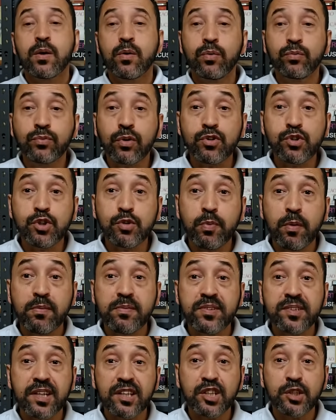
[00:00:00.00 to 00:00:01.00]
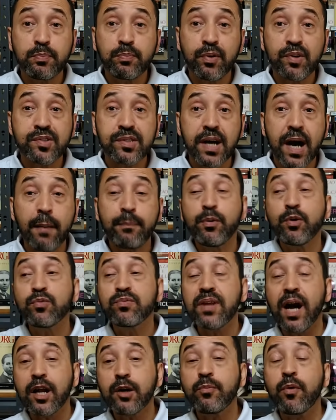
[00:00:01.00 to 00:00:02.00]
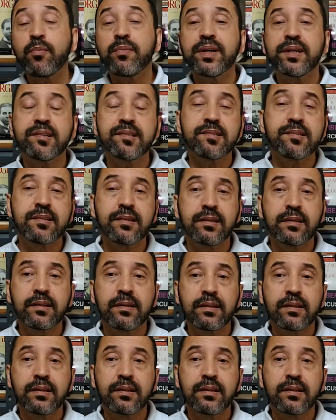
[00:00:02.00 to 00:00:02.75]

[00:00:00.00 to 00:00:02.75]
Com todos os problemas que a gente possa apontar no Palmeiras,